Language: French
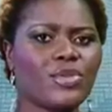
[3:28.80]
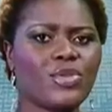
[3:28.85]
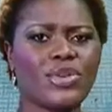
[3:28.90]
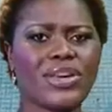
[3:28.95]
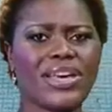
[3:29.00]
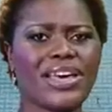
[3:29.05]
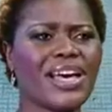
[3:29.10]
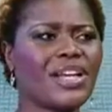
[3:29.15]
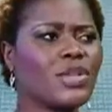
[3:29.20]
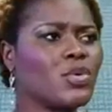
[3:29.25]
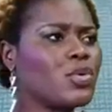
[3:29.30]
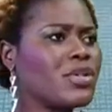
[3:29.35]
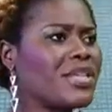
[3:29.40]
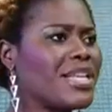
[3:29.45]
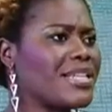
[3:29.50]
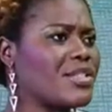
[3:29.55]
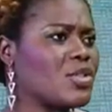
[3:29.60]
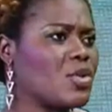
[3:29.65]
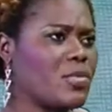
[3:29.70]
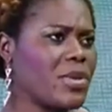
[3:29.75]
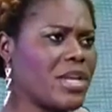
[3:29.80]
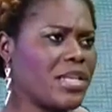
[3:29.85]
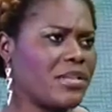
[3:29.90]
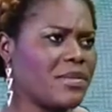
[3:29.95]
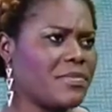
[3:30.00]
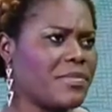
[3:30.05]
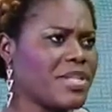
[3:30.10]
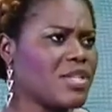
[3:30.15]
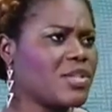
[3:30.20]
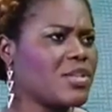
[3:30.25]
durera toute la semaine
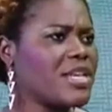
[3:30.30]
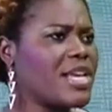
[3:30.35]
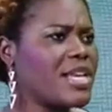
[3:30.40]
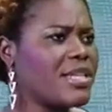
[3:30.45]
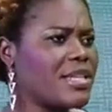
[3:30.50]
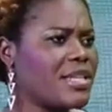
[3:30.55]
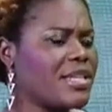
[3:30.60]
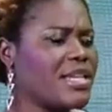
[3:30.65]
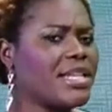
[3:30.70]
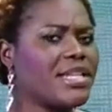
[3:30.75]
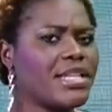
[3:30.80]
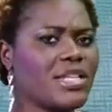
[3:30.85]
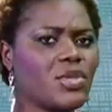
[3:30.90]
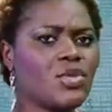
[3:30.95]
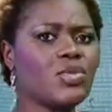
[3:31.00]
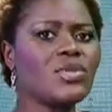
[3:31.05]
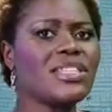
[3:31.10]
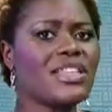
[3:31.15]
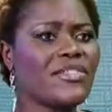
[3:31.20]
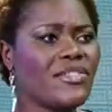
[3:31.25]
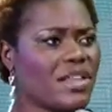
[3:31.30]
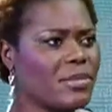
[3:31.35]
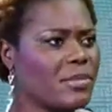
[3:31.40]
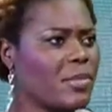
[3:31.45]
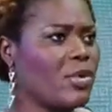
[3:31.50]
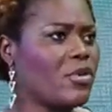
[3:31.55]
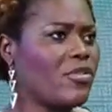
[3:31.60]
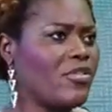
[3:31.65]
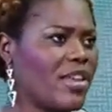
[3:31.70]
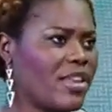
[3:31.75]
parce qu'il y a des,
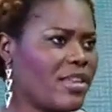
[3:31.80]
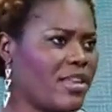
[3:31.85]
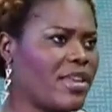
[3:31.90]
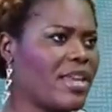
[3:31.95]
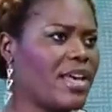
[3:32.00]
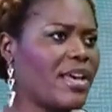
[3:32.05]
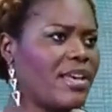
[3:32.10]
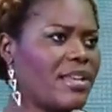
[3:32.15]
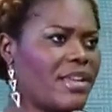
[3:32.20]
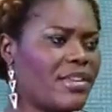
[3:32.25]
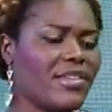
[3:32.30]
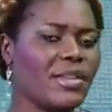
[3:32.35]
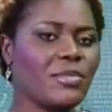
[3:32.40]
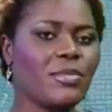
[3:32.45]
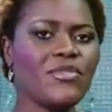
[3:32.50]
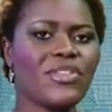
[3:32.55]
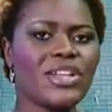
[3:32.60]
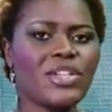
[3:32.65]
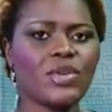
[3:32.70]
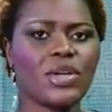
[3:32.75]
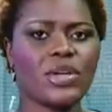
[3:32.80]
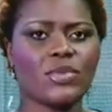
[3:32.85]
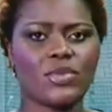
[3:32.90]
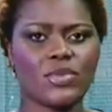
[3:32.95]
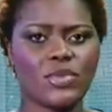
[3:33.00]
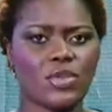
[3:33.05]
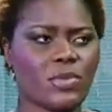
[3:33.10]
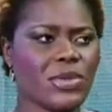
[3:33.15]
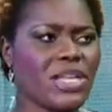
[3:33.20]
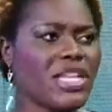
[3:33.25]
sous-événements en fait. Mhm. L'événement va durer
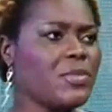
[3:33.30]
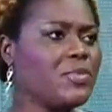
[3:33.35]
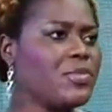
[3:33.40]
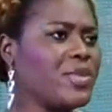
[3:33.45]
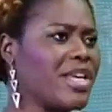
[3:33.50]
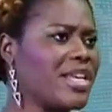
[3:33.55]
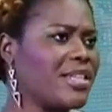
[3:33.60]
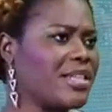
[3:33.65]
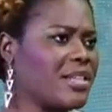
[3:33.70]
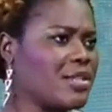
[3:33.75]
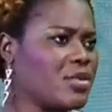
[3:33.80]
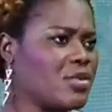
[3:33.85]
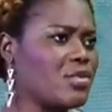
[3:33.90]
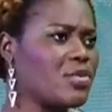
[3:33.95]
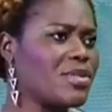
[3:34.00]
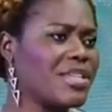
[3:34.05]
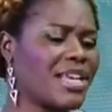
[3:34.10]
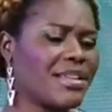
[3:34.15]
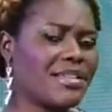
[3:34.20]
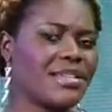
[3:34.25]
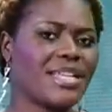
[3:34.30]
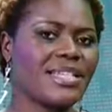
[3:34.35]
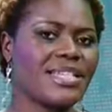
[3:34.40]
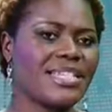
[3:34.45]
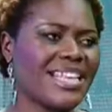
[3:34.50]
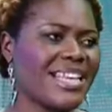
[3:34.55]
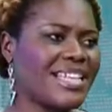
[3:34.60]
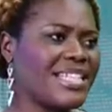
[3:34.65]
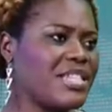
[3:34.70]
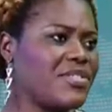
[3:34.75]
une semaine et puis il y a des sous, il y a
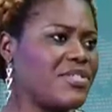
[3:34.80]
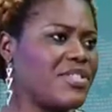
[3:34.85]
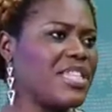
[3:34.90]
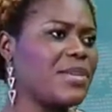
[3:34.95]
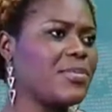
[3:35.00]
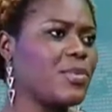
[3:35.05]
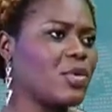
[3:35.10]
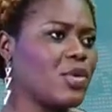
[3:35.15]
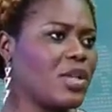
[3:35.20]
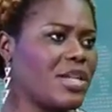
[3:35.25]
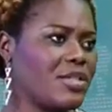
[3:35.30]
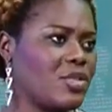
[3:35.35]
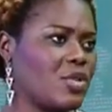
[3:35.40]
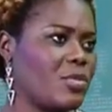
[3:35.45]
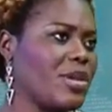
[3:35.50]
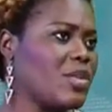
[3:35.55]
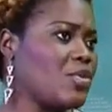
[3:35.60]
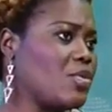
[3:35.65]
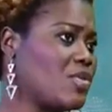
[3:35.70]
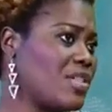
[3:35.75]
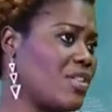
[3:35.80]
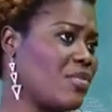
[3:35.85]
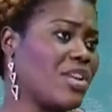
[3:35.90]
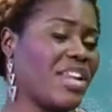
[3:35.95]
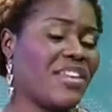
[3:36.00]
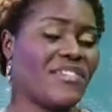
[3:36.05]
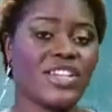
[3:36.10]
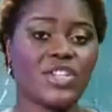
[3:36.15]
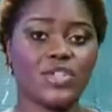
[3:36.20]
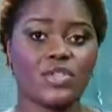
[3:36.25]
des activités pendant la semaine. Nous avons
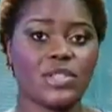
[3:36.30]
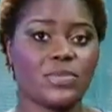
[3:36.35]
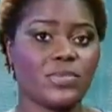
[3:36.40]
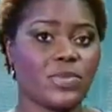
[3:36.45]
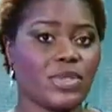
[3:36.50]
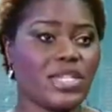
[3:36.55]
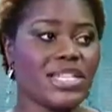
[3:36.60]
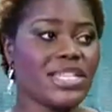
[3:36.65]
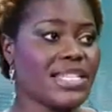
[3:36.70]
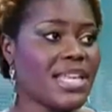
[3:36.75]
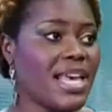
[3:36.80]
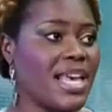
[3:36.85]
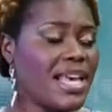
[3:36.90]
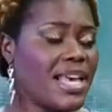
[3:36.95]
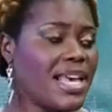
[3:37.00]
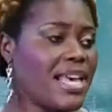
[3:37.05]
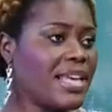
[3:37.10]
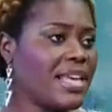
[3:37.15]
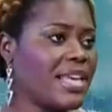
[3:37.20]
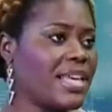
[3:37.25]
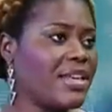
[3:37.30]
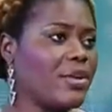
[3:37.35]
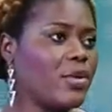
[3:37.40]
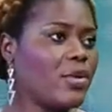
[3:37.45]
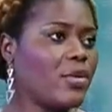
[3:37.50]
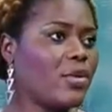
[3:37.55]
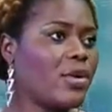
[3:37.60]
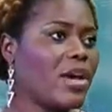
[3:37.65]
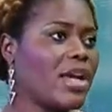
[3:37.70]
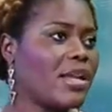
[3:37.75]
la Fashion qui,
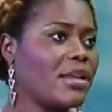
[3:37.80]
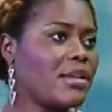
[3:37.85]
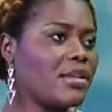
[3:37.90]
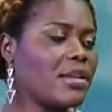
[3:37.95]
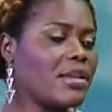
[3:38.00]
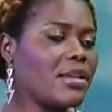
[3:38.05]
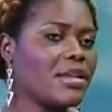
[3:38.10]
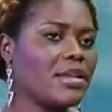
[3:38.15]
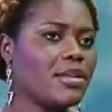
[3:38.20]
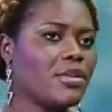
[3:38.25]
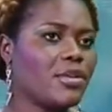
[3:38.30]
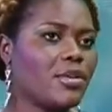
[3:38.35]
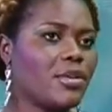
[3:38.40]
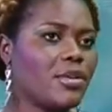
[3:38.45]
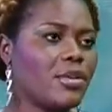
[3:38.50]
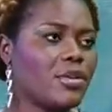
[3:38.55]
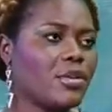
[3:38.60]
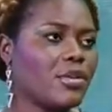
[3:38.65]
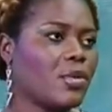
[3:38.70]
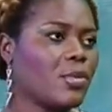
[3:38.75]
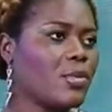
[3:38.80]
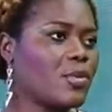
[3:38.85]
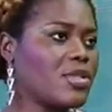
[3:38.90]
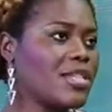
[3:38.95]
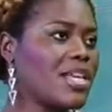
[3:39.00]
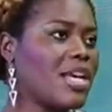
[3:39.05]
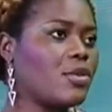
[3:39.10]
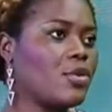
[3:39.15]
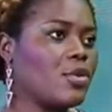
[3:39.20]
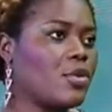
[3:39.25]
euh, qui euh,
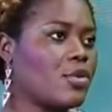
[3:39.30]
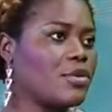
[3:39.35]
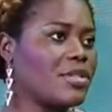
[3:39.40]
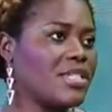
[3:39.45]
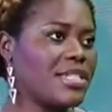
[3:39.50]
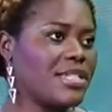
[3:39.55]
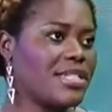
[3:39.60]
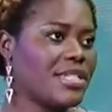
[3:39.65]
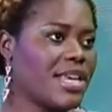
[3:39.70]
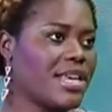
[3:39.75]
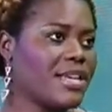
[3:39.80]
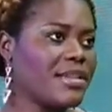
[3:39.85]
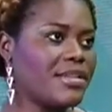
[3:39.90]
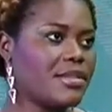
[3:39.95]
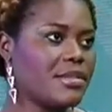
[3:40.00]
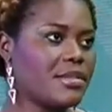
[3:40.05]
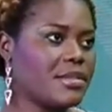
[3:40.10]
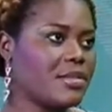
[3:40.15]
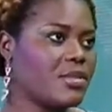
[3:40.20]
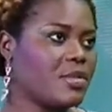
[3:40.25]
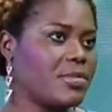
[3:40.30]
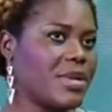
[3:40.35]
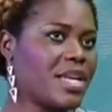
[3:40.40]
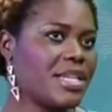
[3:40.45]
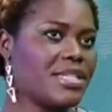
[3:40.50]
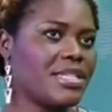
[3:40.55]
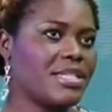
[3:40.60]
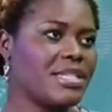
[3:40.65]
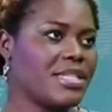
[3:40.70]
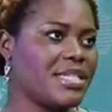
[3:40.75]
commencera le lundi 16, le
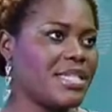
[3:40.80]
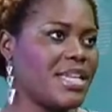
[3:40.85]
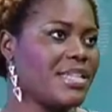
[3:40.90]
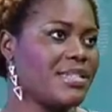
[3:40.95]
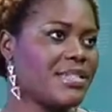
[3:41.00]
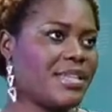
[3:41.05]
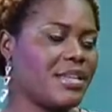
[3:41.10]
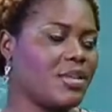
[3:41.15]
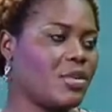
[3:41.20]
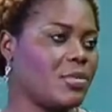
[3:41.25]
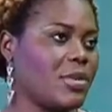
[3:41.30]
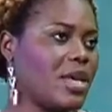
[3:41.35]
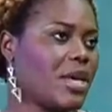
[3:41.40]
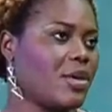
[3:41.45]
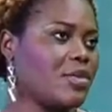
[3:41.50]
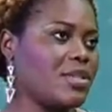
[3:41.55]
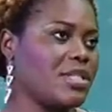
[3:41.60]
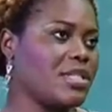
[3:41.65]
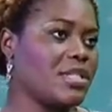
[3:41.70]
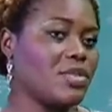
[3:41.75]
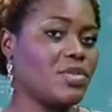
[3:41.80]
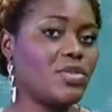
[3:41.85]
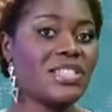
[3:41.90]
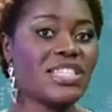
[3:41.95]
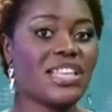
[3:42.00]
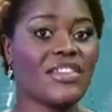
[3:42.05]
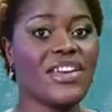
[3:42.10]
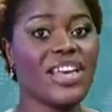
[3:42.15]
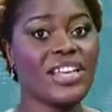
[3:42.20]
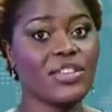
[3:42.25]
mardi 17 et le mercredi 18.
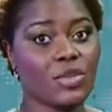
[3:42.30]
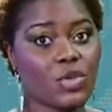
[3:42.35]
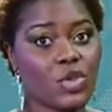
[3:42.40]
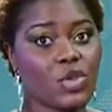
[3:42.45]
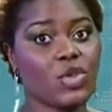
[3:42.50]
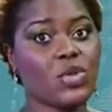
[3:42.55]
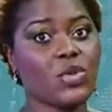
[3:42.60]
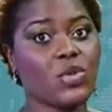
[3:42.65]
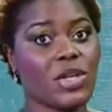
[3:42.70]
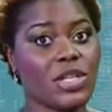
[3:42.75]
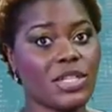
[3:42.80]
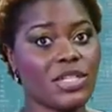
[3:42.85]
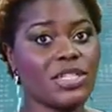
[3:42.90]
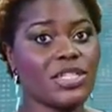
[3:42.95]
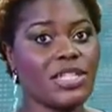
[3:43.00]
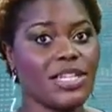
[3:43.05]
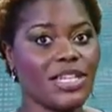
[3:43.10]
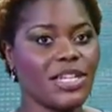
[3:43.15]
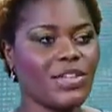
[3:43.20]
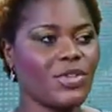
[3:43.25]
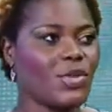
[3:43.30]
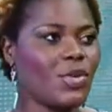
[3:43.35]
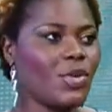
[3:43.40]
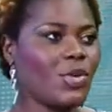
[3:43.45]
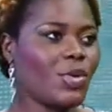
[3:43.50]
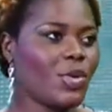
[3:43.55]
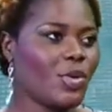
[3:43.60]
Ça va être chaud. Hein. Donc